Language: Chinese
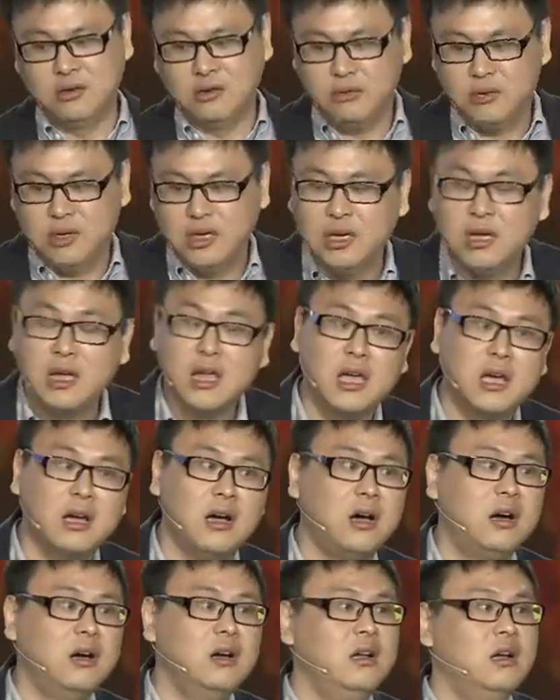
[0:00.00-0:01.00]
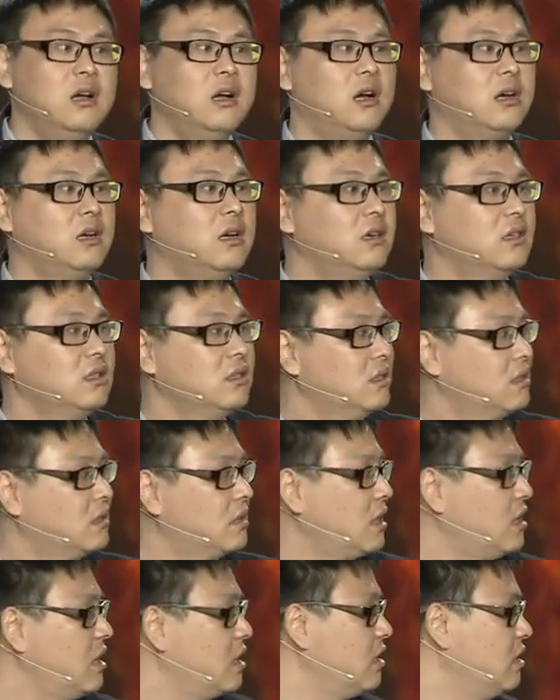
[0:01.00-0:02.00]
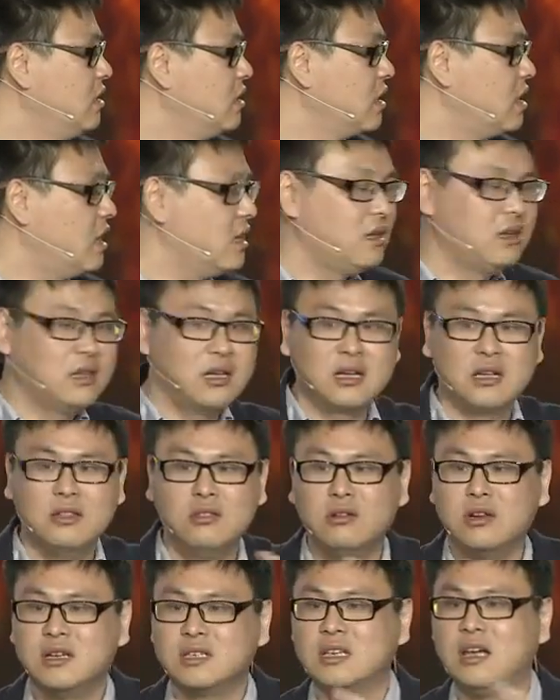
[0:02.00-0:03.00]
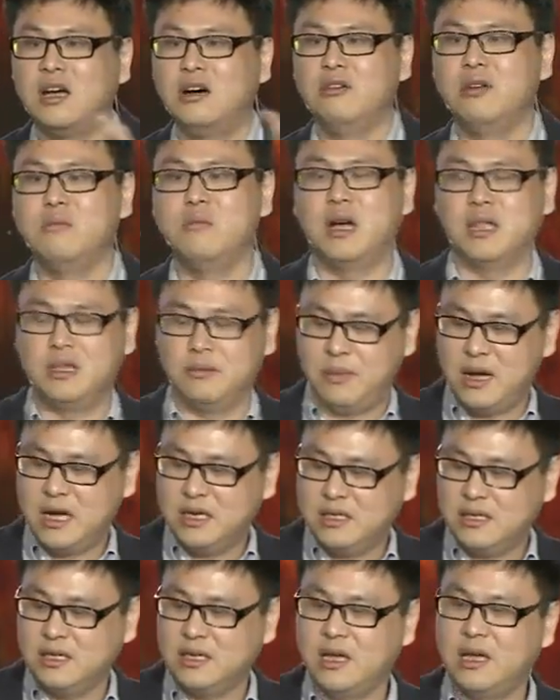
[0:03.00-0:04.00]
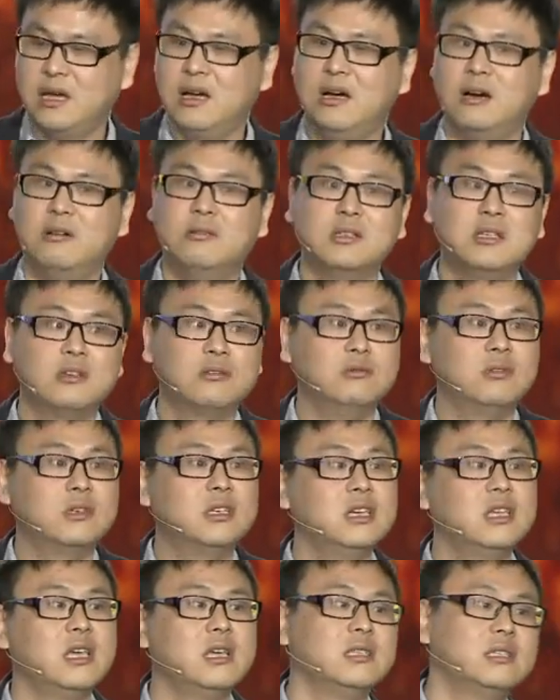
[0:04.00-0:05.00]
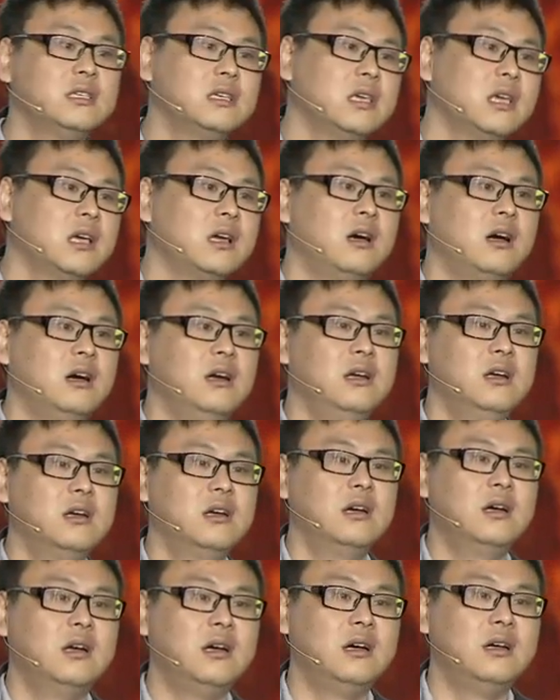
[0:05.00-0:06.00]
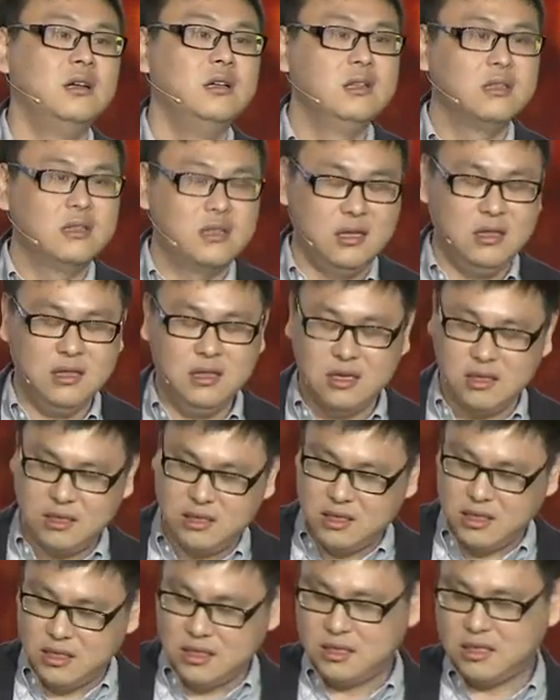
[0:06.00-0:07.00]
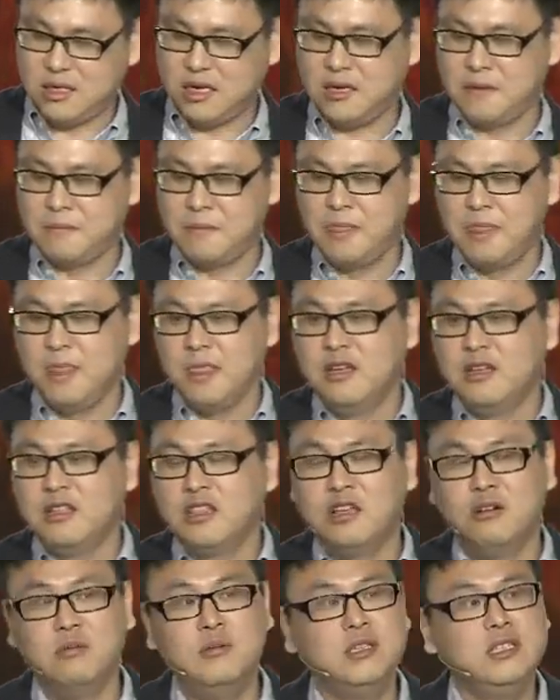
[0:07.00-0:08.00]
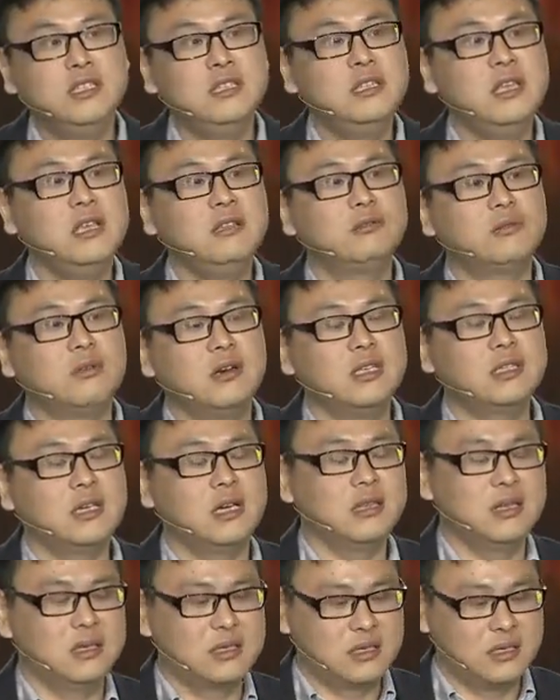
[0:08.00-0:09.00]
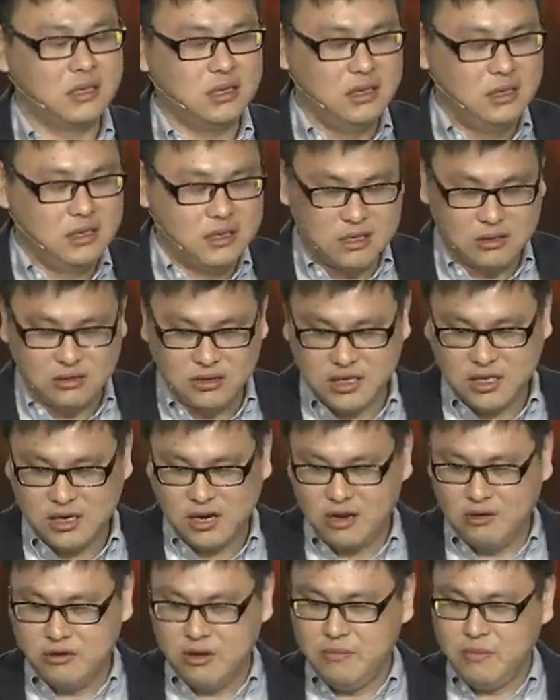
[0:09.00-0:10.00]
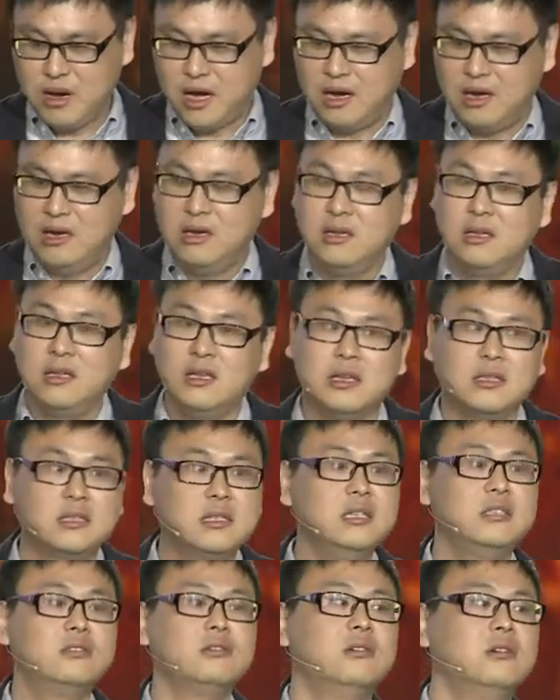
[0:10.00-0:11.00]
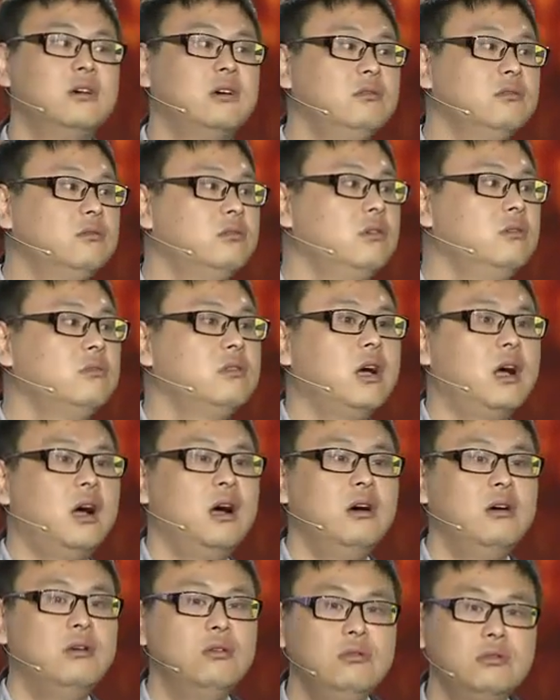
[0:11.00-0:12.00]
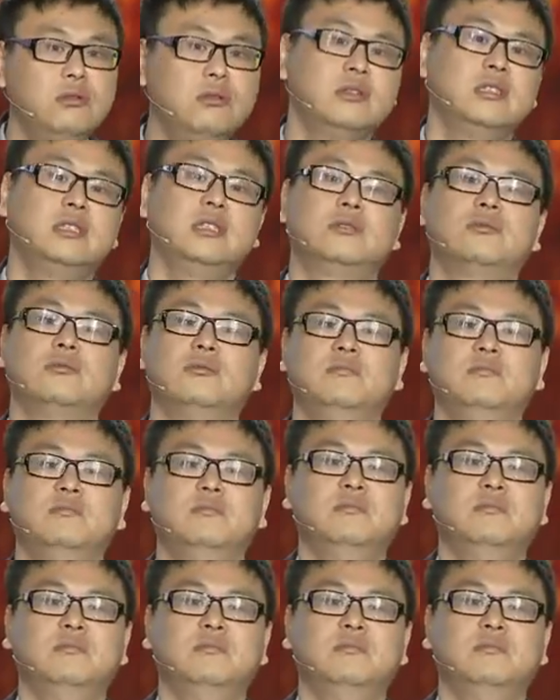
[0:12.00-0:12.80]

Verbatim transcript: 有语音也好啊，大家可能看到的更多的是二维码的拍摄也好，或者谷歌眼镜也好啊等等这一些。那我们今天主要讲的是手机二维码也是一种 O2O 的互动技术